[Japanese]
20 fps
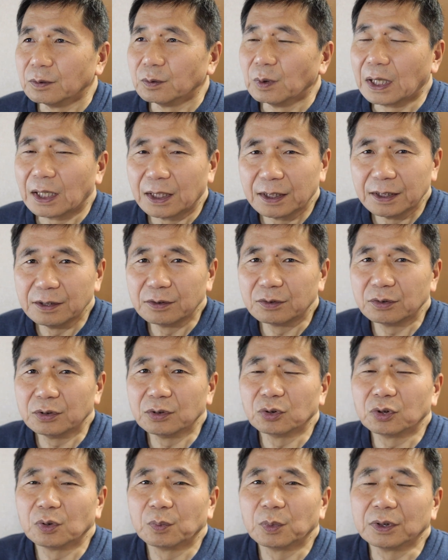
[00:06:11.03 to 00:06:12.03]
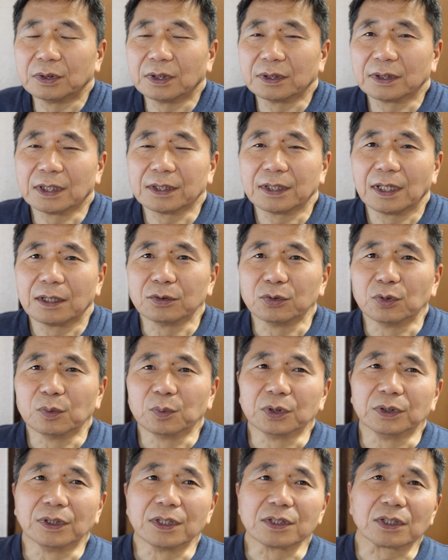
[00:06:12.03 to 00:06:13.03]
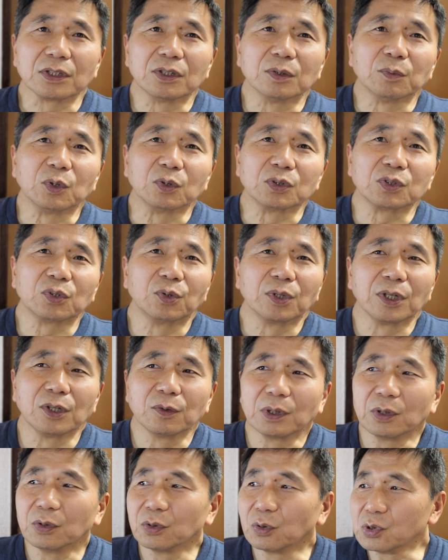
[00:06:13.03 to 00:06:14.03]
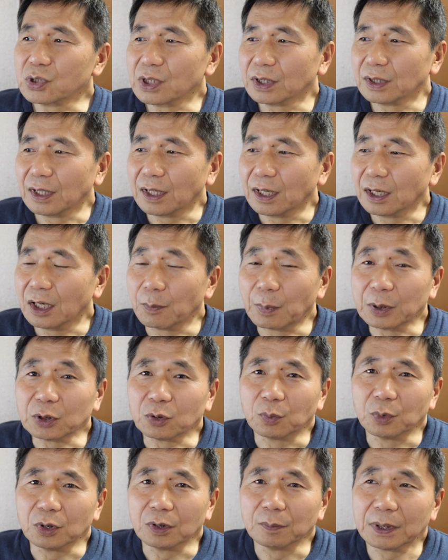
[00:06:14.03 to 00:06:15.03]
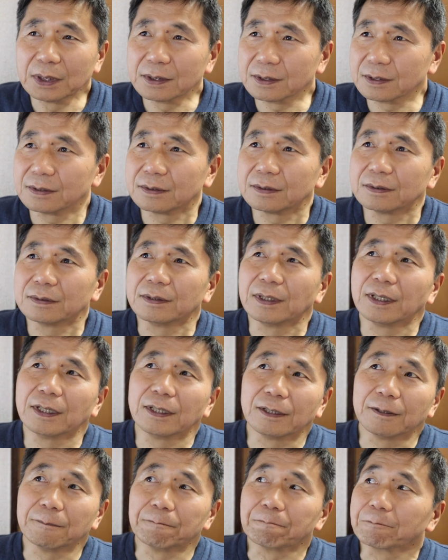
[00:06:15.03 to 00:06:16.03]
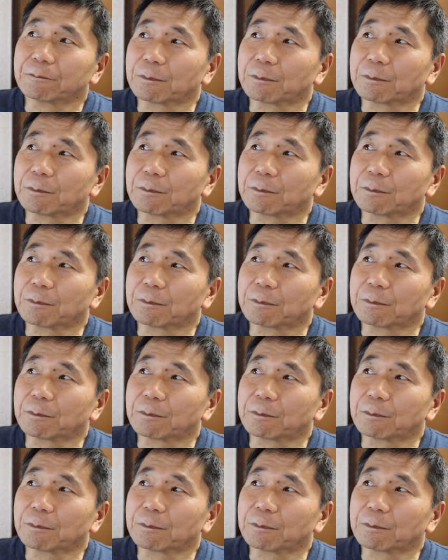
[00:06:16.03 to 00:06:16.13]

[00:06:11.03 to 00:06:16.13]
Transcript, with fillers: 分かりにくいことも多々あると思うんですけどもその辺はご容赦願えればと思いますで